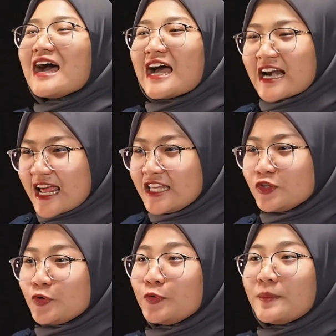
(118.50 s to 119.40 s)
Karena
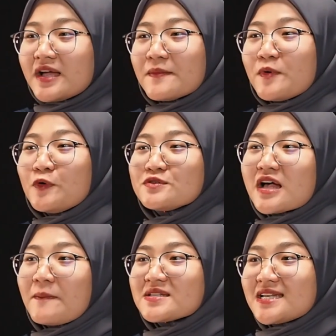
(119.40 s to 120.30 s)
itu, banyak
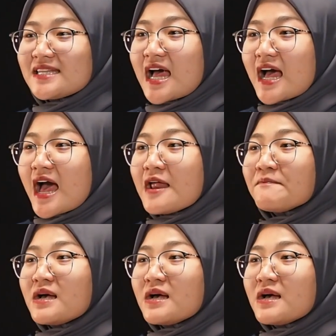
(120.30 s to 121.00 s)
pengusaha percetakan